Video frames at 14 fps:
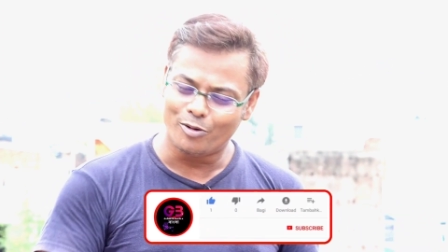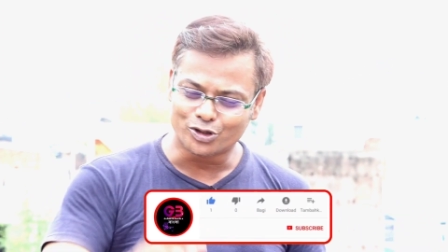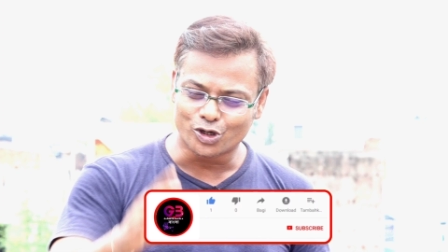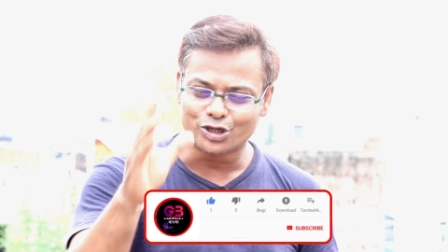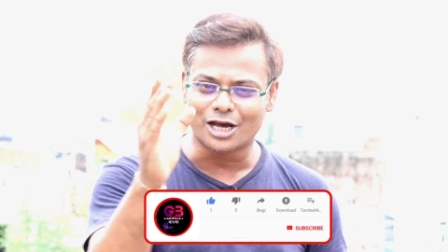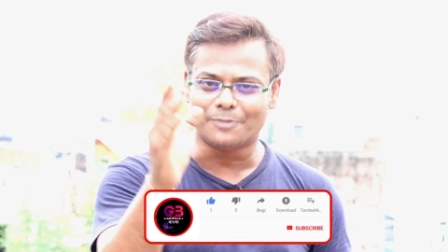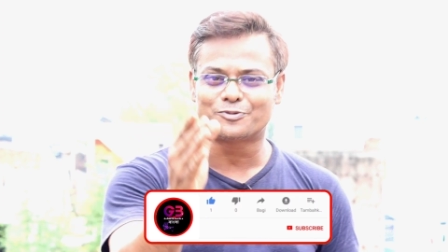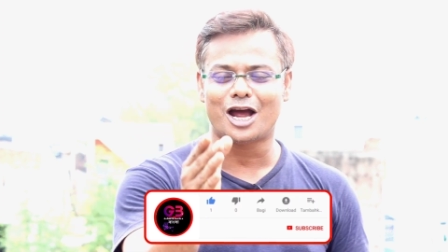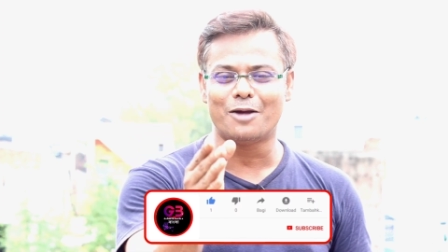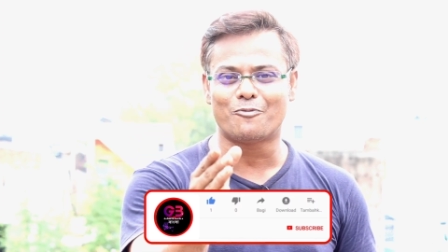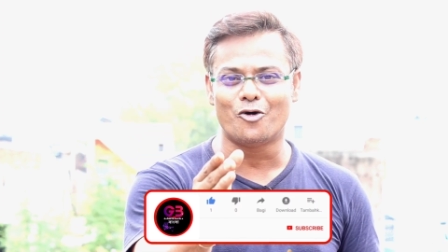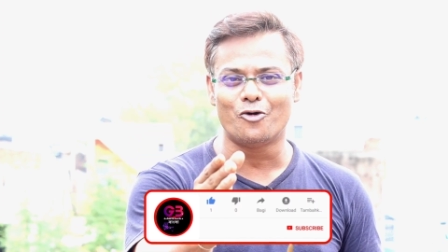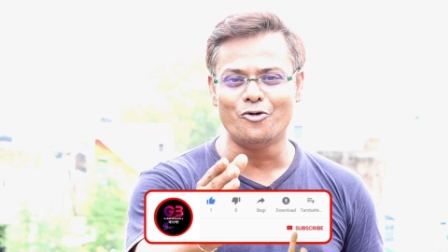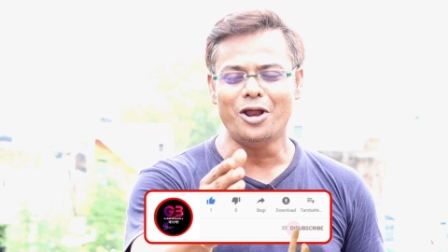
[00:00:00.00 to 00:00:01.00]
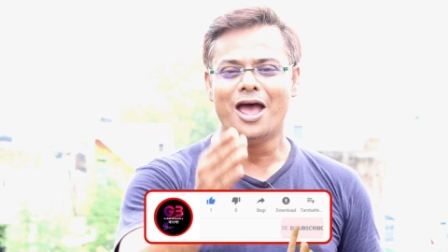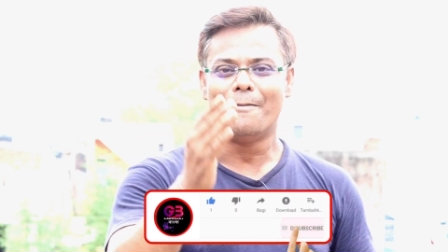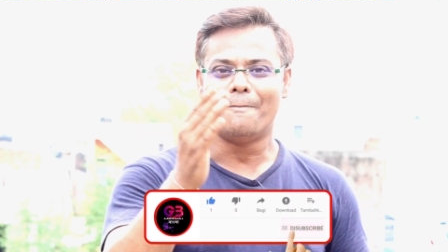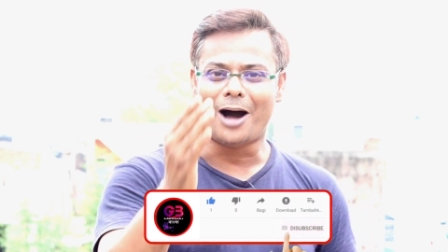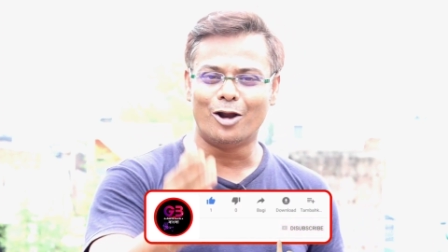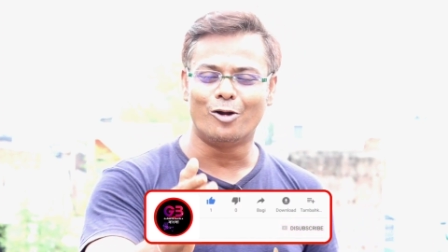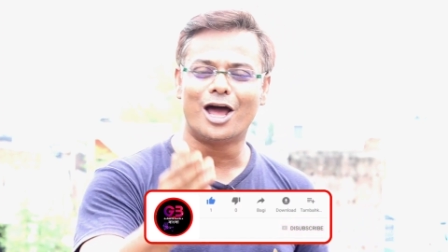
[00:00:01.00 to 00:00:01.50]
অবশ্যই সাবস্ক্রাইব করুন
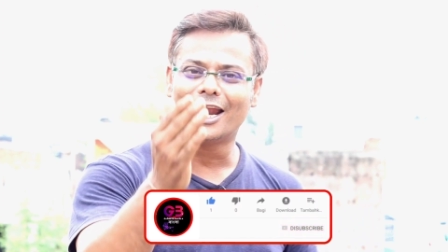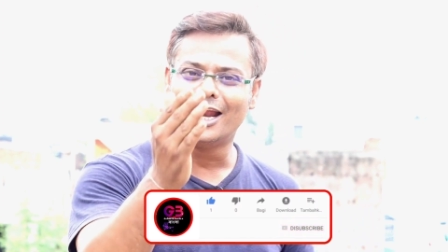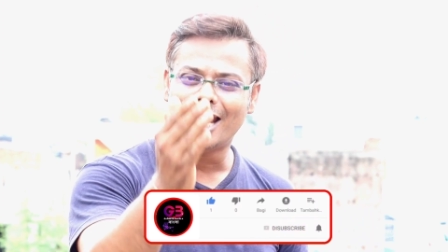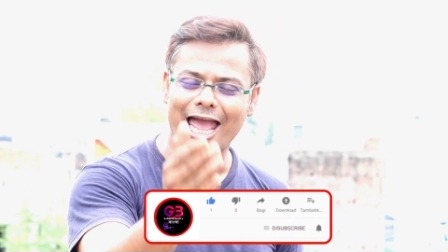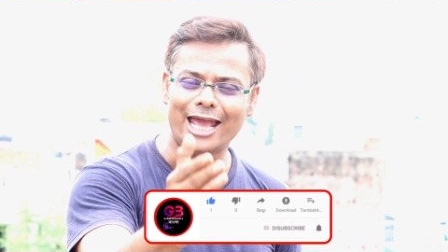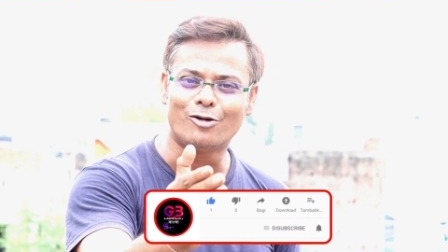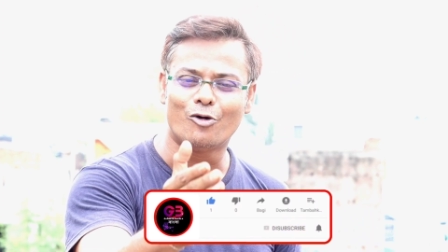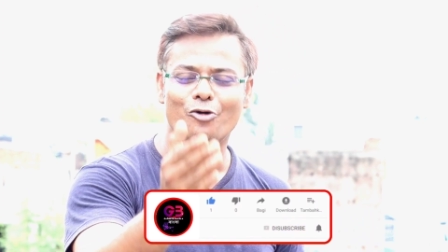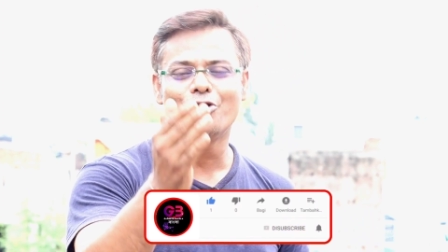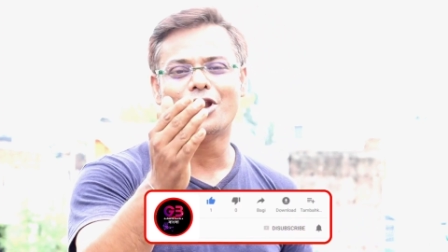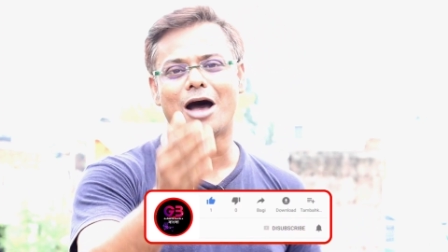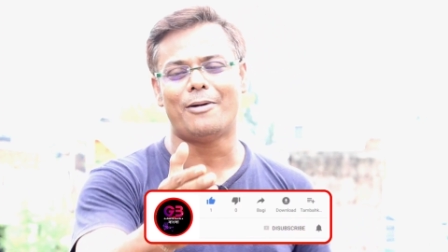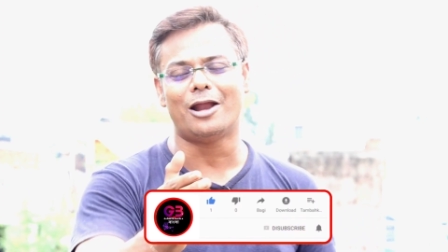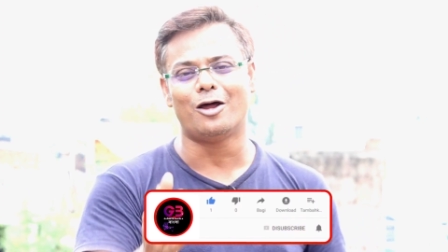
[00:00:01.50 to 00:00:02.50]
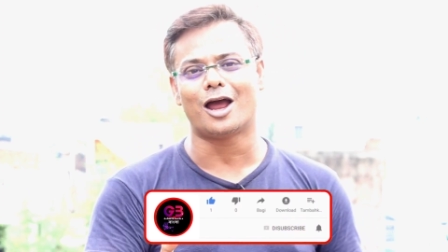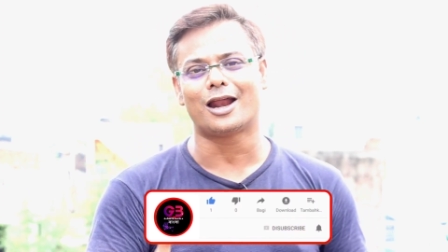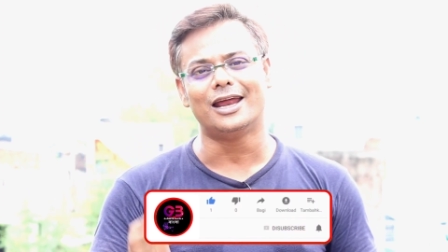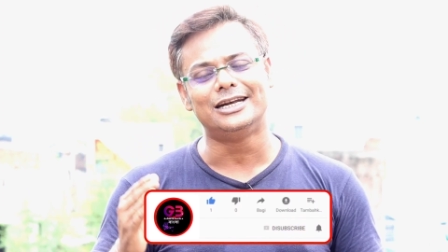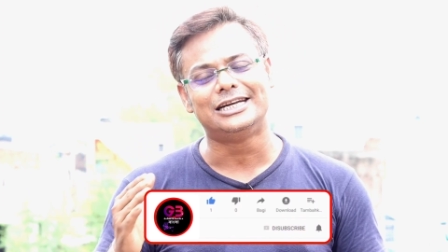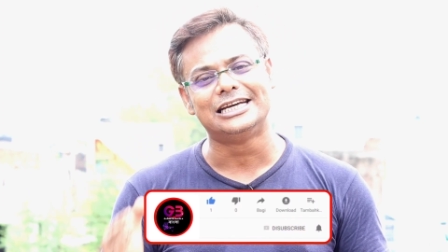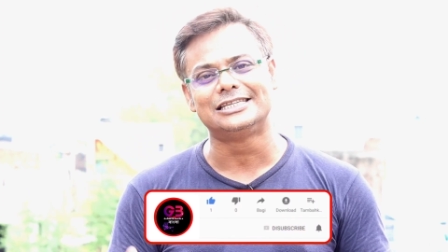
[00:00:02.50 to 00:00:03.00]
ভালো লাগলে লাইক করুন না ভালো
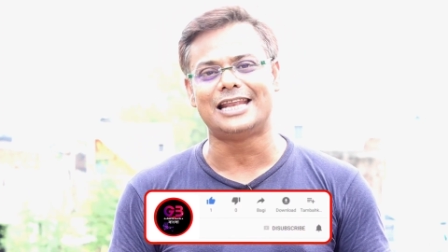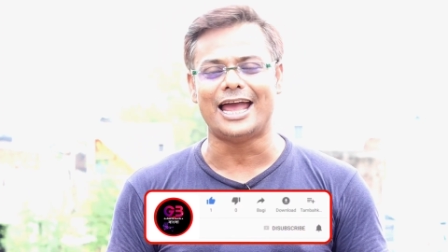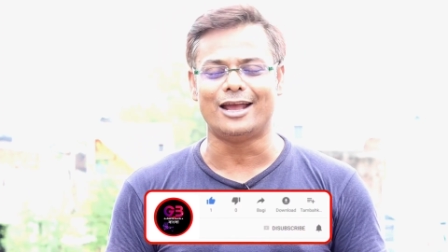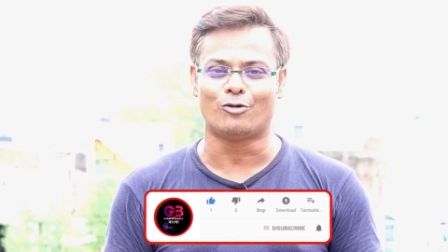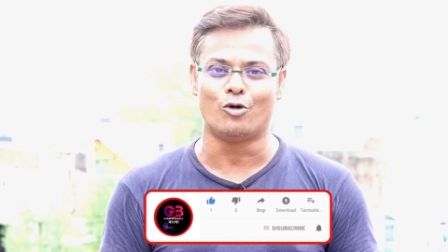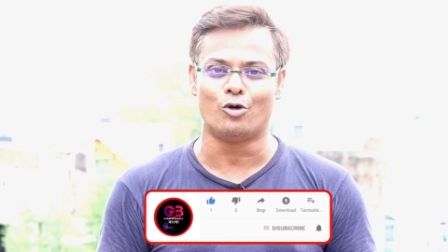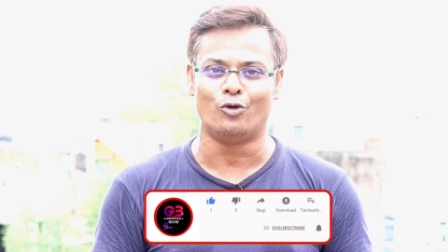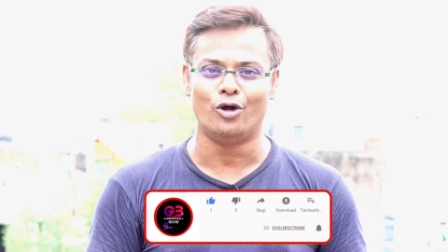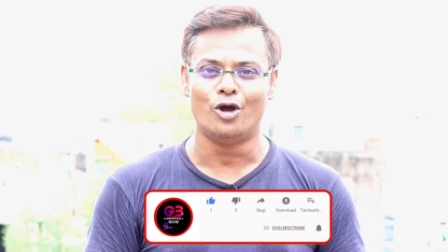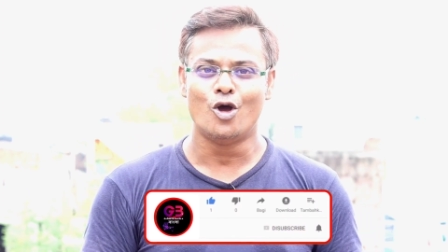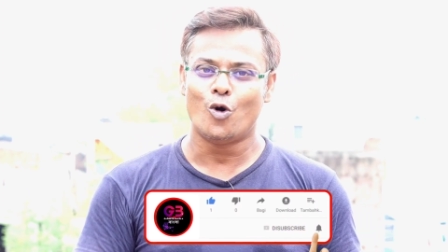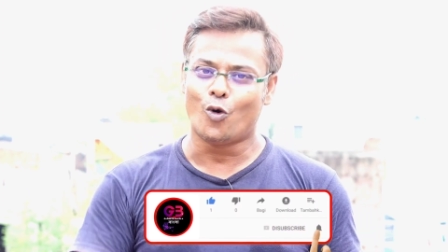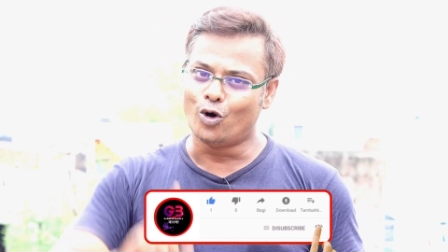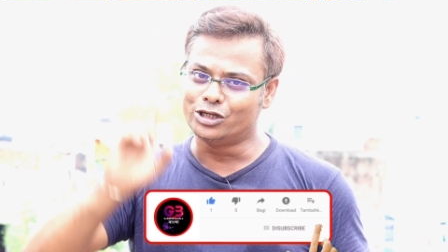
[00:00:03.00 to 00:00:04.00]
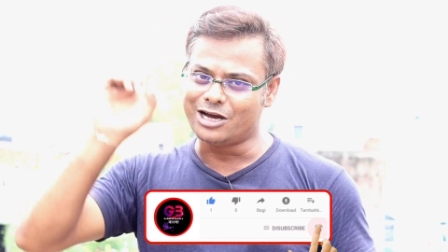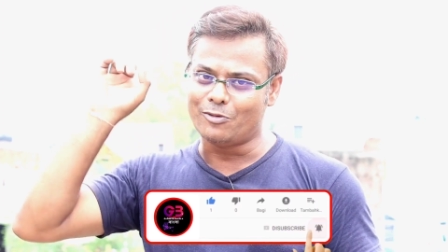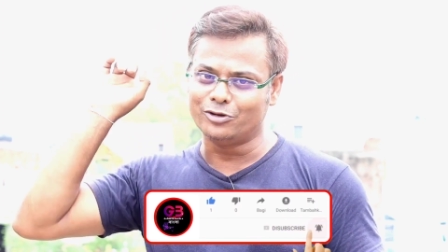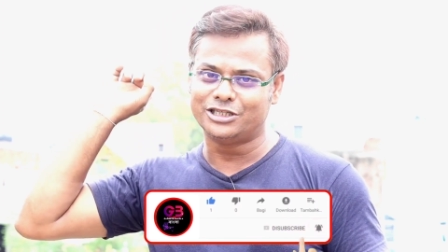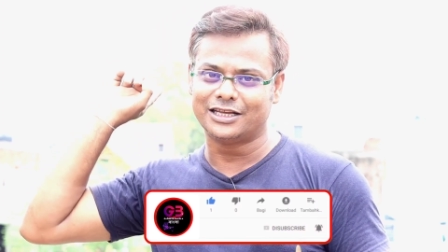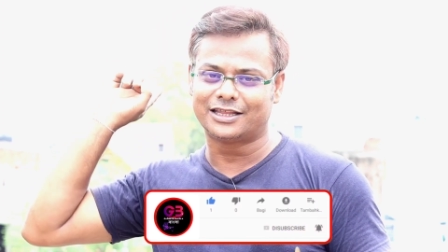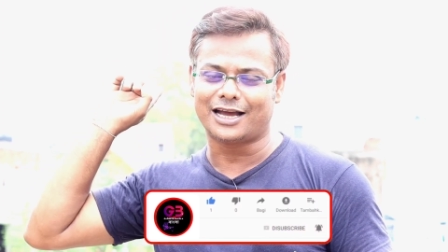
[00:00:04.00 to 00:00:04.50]
লাগলে ডিসলাইক করুন ও
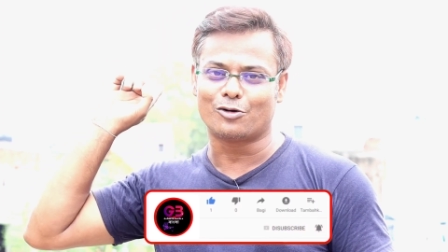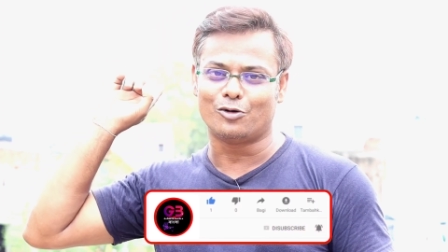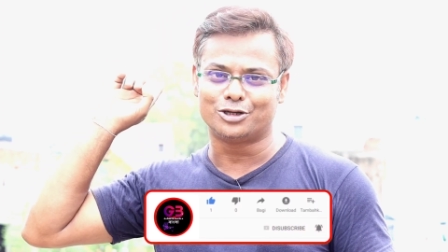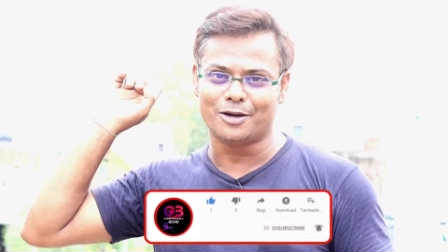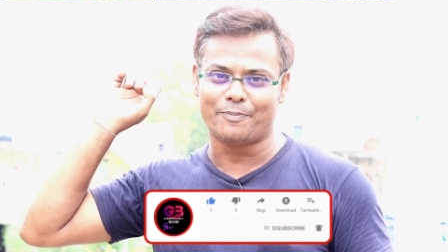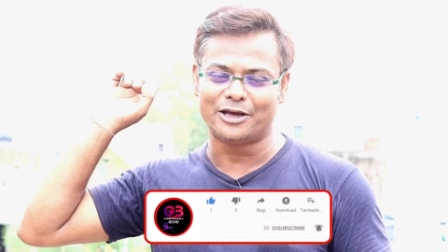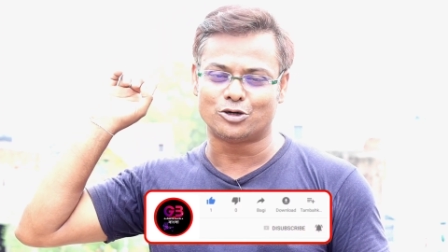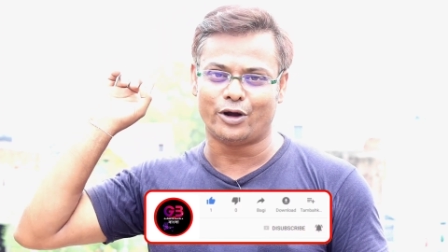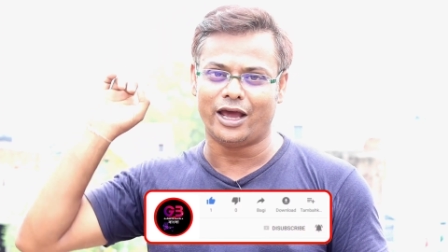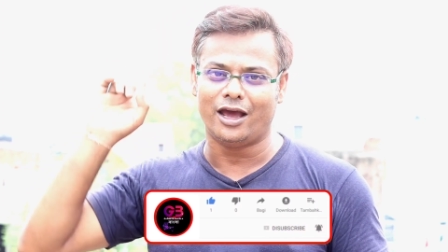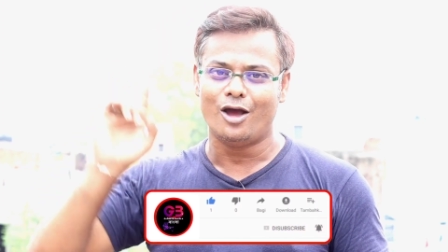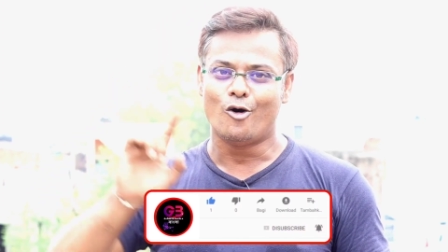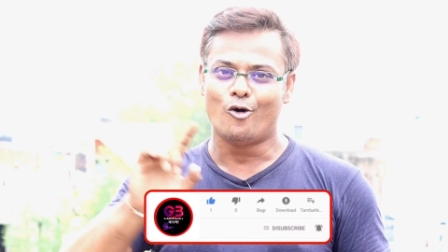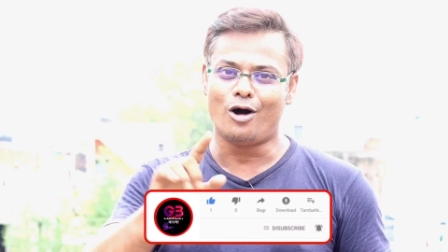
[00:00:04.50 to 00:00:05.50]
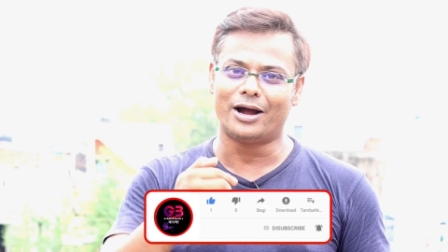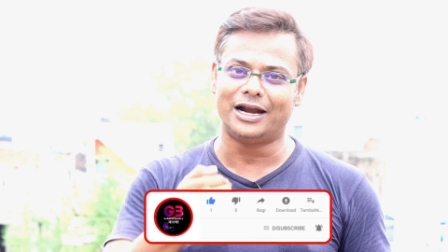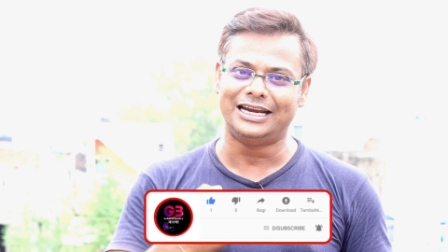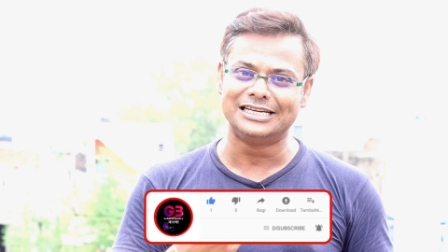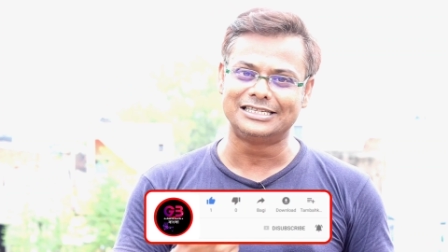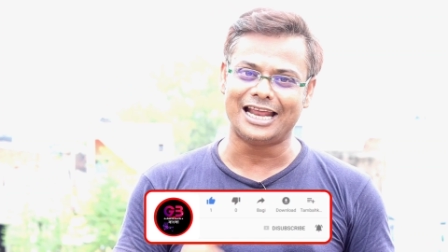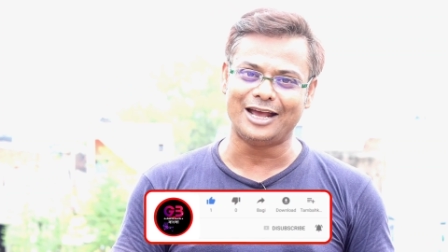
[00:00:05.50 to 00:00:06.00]
যেমন চিৎকার করছে পেছনে ও
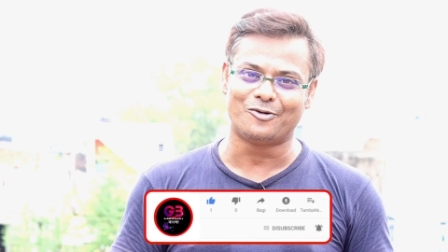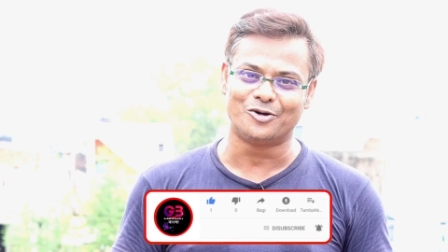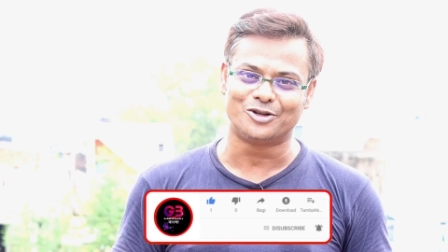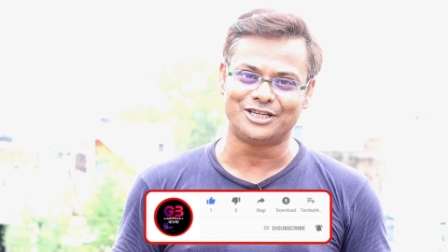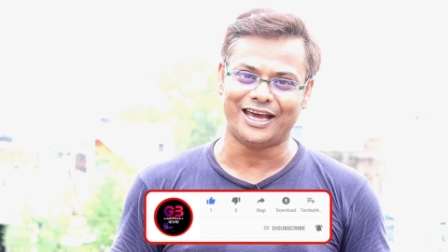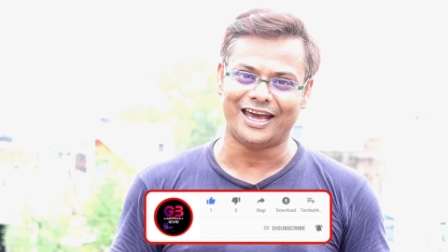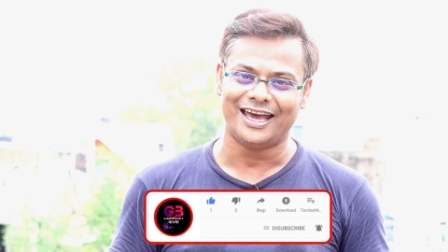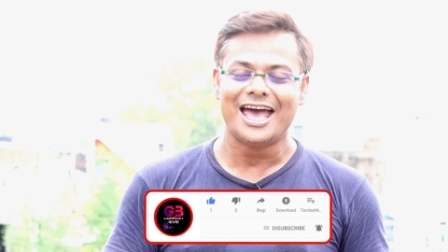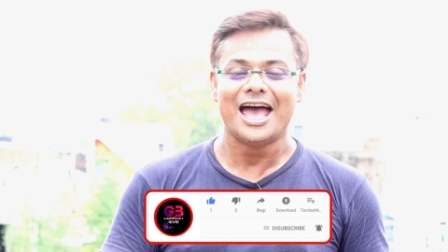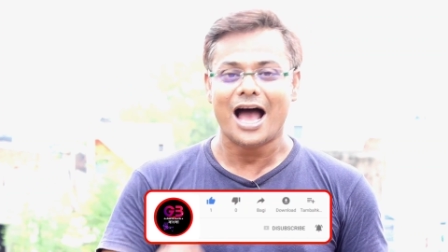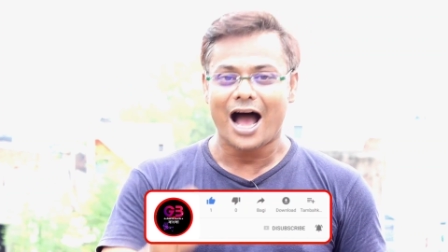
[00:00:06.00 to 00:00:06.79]
আমাকে ডিসলাইক করছে